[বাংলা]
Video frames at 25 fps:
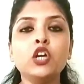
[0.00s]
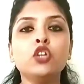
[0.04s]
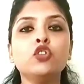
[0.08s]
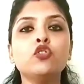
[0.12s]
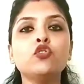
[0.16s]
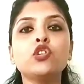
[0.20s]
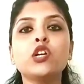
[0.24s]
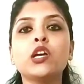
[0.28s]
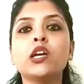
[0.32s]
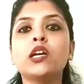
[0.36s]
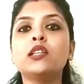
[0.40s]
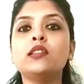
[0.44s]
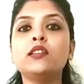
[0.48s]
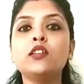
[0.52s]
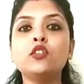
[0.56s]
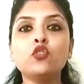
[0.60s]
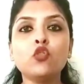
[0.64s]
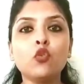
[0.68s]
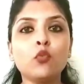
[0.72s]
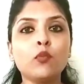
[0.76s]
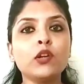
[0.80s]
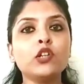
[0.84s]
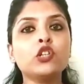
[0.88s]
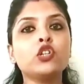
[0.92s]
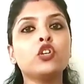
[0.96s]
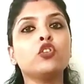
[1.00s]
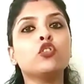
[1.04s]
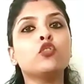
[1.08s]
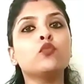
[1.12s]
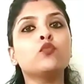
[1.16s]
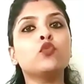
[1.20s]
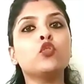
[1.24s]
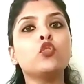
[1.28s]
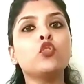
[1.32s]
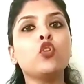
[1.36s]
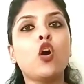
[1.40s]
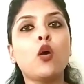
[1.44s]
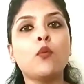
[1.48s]
তো সেক্ষেত্রে তোমার সেরকম
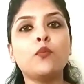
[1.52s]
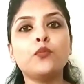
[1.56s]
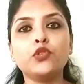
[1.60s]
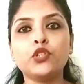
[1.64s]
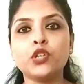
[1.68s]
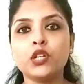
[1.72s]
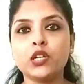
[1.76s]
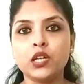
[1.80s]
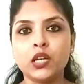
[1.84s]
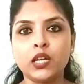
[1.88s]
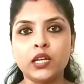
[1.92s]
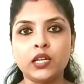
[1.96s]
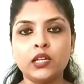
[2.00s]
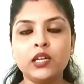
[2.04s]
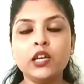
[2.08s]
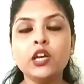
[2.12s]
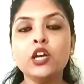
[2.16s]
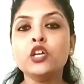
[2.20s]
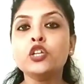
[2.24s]
কোনো অপশন নেই